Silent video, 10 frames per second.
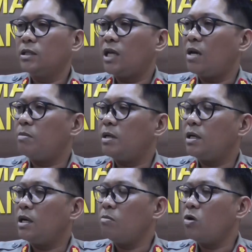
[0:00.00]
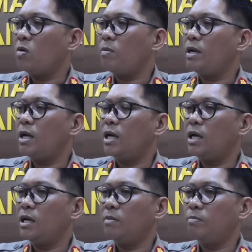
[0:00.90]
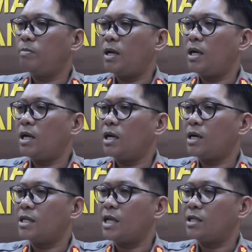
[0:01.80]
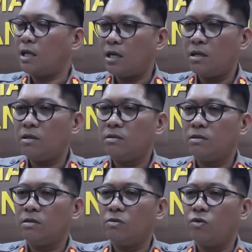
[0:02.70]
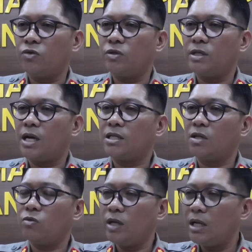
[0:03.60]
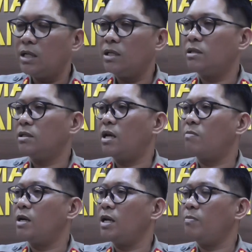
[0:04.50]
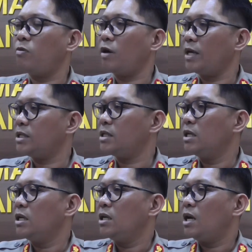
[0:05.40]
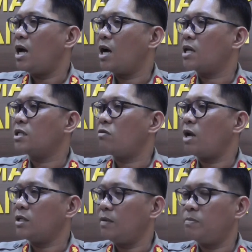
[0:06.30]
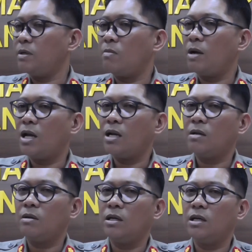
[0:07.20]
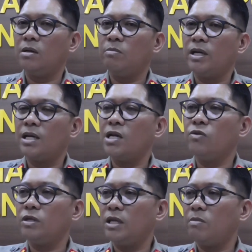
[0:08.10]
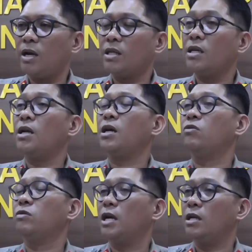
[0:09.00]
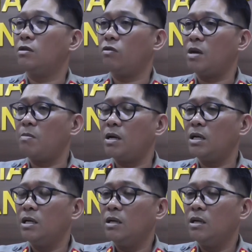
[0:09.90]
Saya menghimbau kepada para kasatker, khususnya kasatwil dalam hal ini Polres, agar selalu aktif dalam hal e, menindaklanjuti berkaitan dengan karhutla, terutama